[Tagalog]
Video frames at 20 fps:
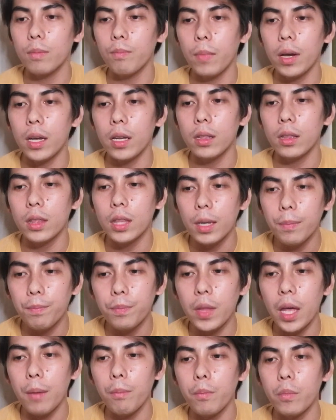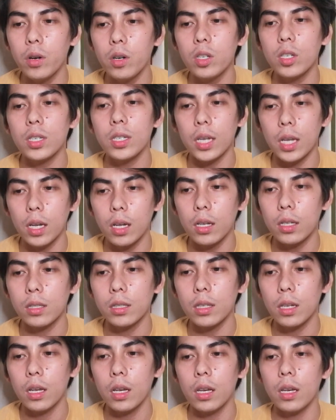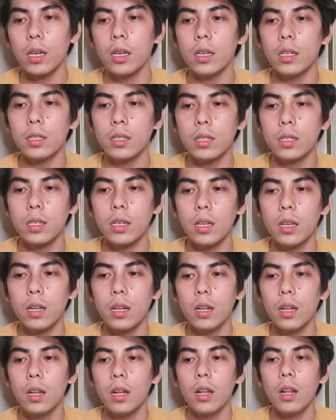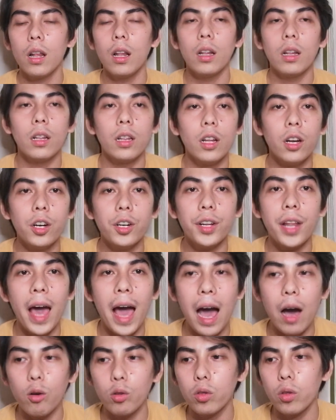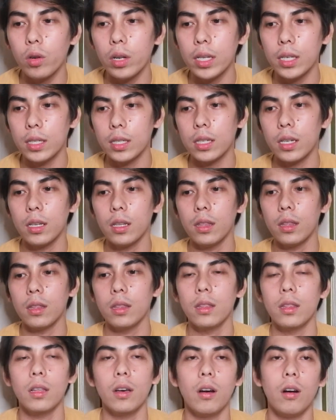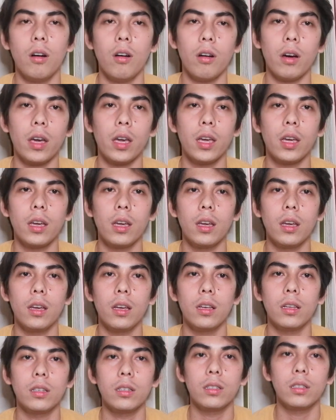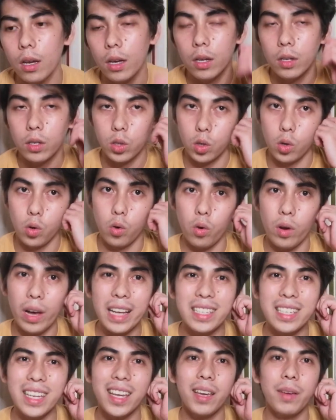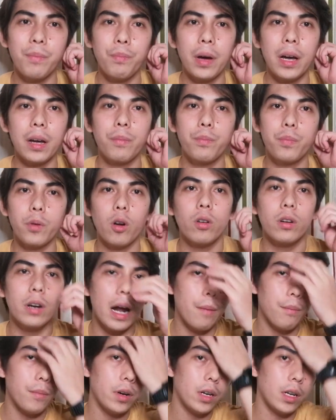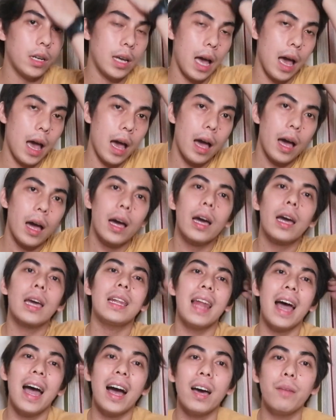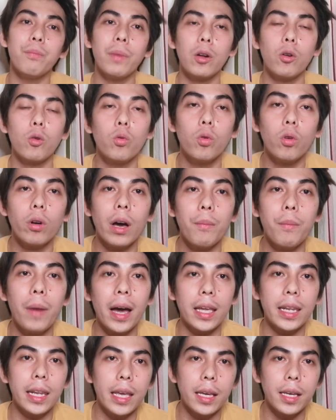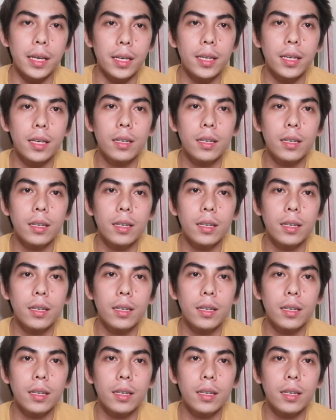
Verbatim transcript: my tip number 6 is learn how to listen. Okay? So, kasi pag programmer ka, kailangan marunong ka makinig.